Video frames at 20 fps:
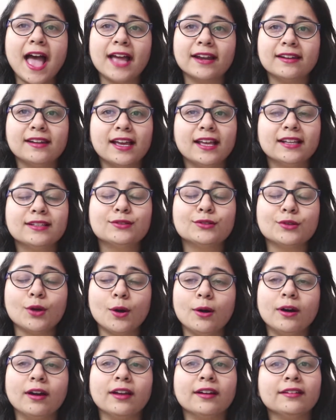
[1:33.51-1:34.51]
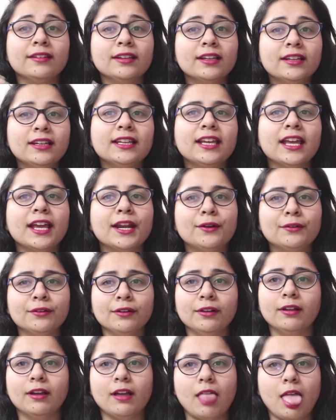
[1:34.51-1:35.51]
एंड आई सॉ रियली ग्रेट
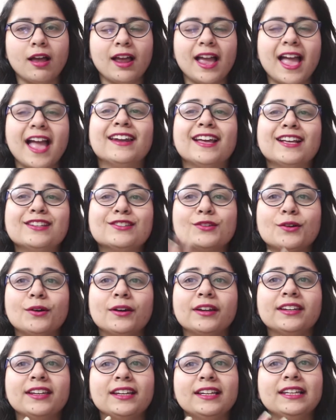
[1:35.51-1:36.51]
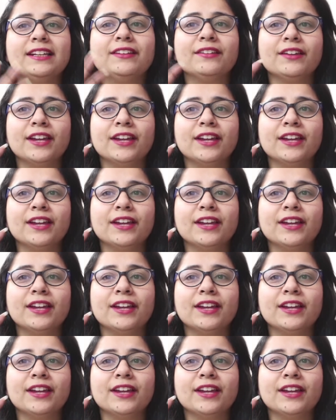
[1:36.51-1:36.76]
एंड आई सॉ रियली